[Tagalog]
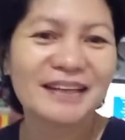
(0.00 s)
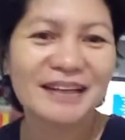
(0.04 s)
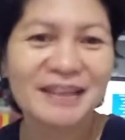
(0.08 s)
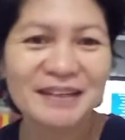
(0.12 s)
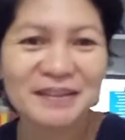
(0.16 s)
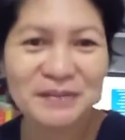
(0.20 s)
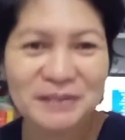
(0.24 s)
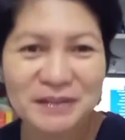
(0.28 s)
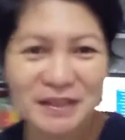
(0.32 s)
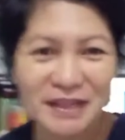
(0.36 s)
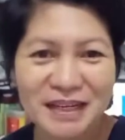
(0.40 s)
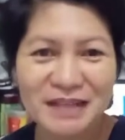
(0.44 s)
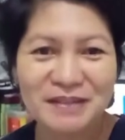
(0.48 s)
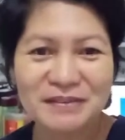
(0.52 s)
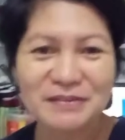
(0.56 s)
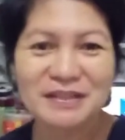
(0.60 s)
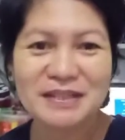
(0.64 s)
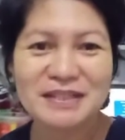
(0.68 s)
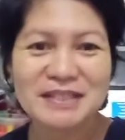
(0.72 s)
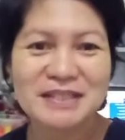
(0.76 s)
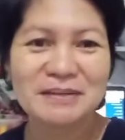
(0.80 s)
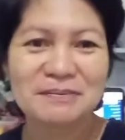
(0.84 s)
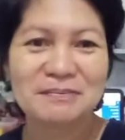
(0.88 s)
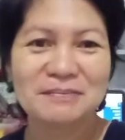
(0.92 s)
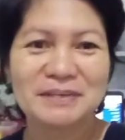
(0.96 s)
Lalong-lalo na
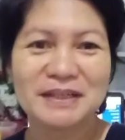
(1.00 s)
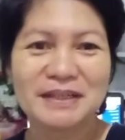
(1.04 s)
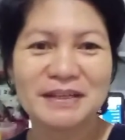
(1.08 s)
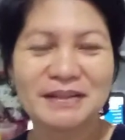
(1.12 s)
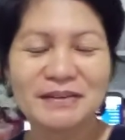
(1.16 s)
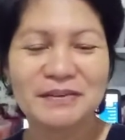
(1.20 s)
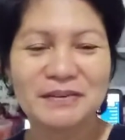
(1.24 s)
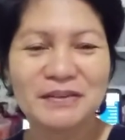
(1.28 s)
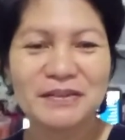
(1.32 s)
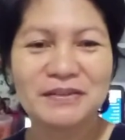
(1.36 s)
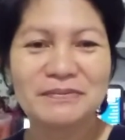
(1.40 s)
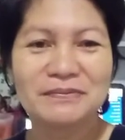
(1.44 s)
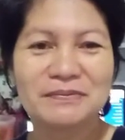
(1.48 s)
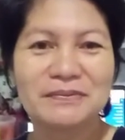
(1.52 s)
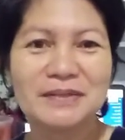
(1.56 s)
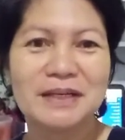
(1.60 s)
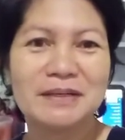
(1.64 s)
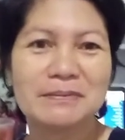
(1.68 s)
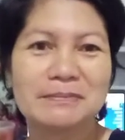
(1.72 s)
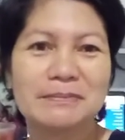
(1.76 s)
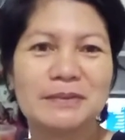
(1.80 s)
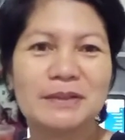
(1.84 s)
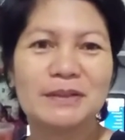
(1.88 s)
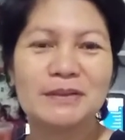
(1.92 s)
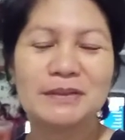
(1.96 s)
sa mga
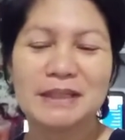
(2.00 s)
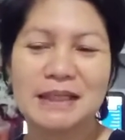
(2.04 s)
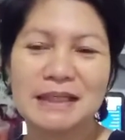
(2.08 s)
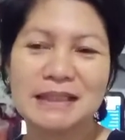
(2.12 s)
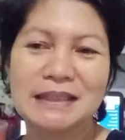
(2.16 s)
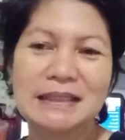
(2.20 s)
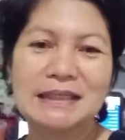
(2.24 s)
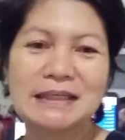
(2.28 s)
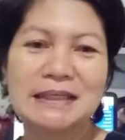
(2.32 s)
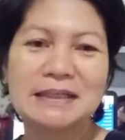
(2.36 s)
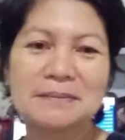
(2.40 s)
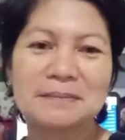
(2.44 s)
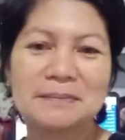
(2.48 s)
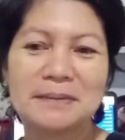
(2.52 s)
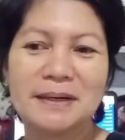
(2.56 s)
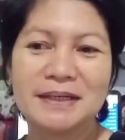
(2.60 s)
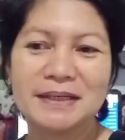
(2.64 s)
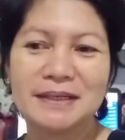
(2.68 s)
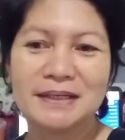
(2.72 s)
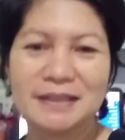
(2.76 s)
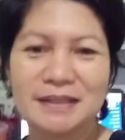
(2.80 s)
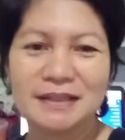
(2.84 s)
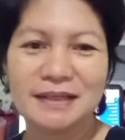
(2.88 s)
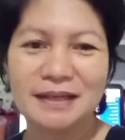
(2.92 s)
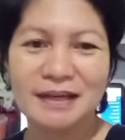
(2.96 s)
OFW nating
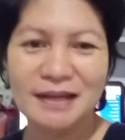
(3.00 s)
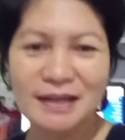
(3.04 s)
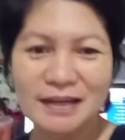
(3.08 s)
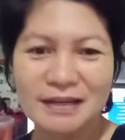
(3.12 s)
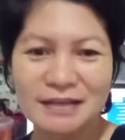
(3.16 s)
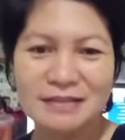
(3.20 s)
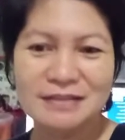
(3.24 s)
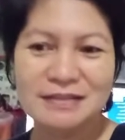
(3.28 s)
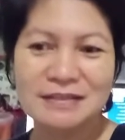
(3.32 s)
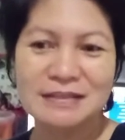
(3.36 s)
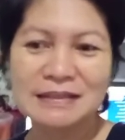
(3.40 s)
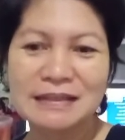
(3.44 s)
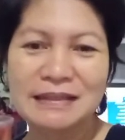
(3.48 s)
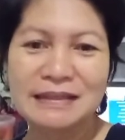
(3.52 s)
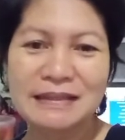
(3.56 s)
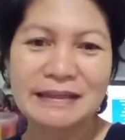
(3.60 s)
kabayan, guys.